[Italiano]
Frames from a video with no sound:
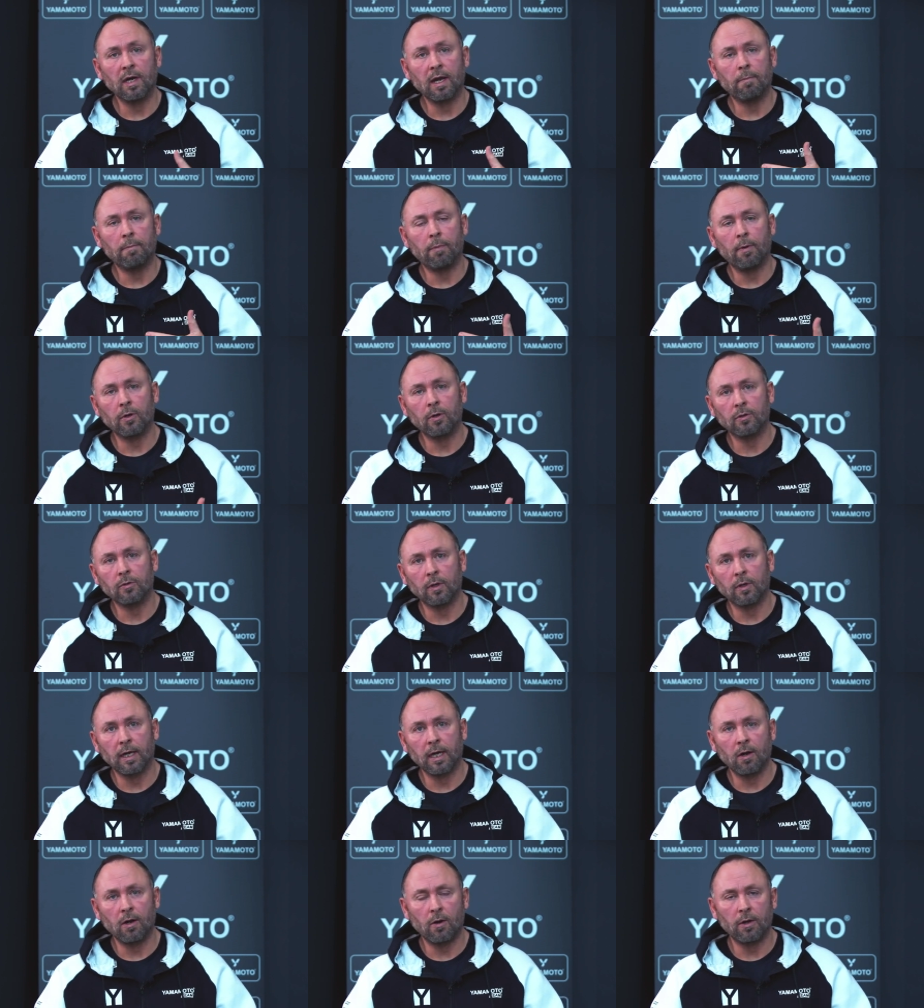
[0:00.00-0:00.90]
l'apporto
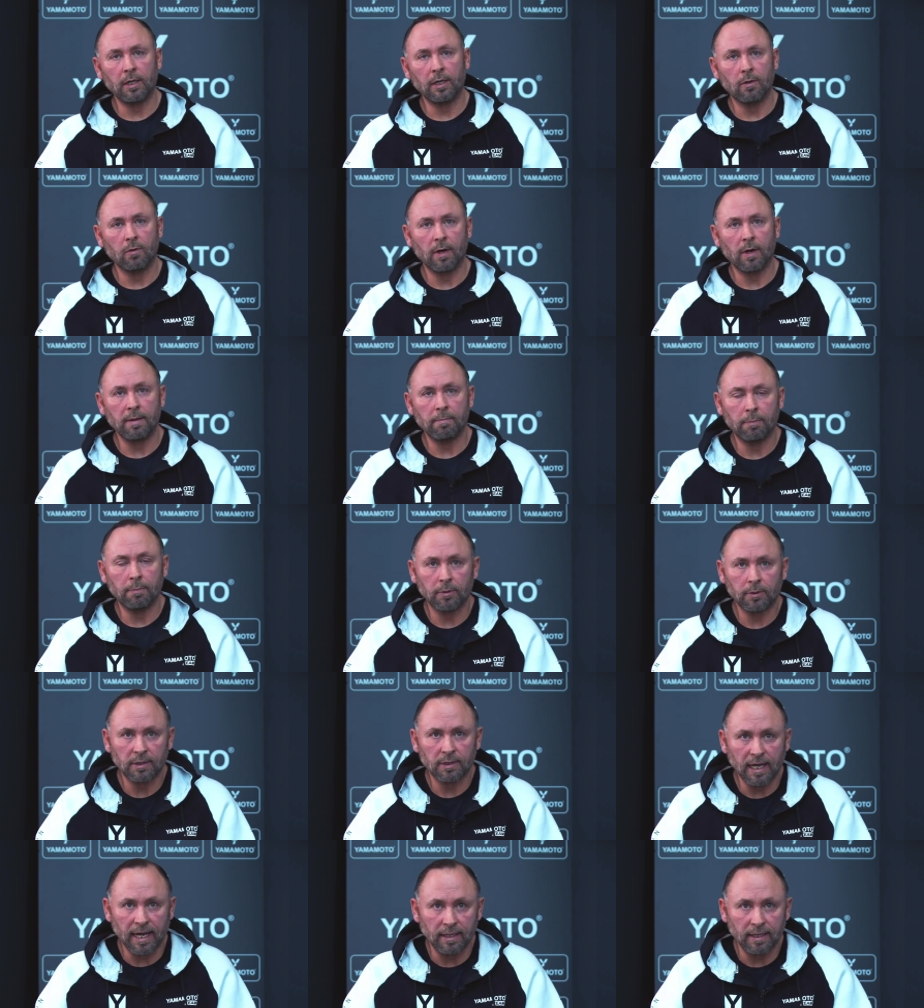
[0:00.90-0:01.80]
calorico è
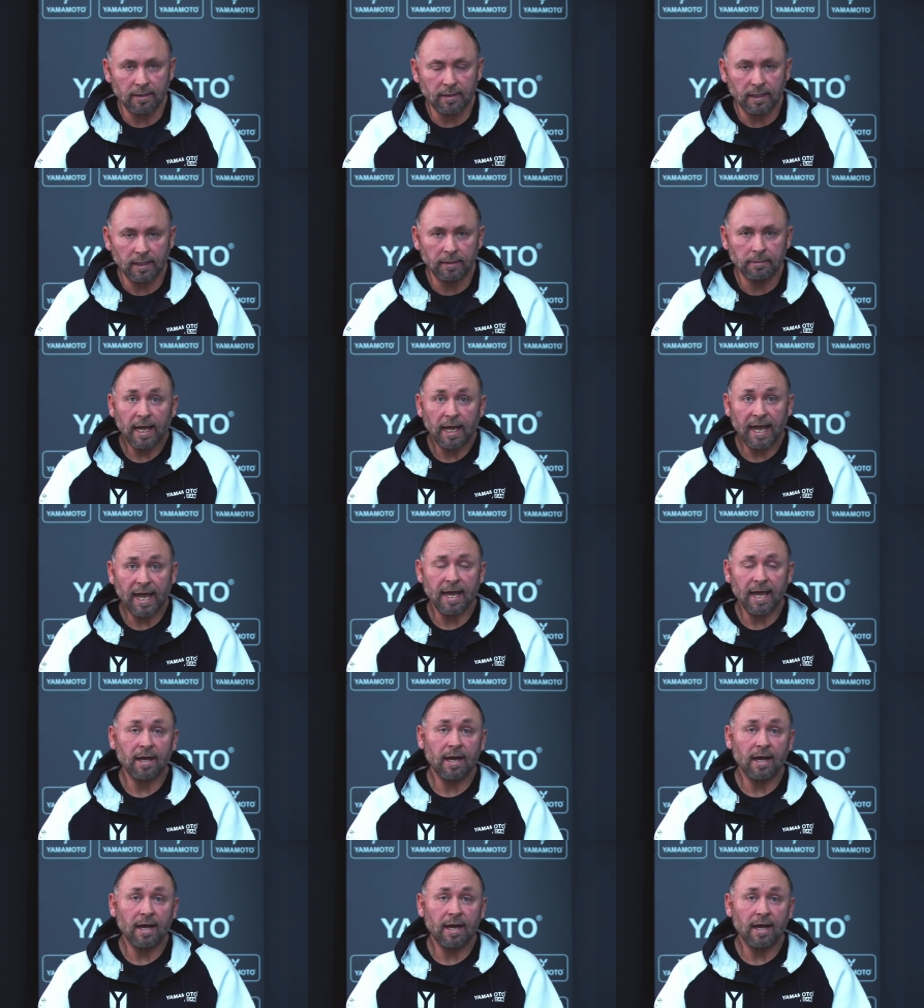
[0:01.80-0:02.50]
importante, è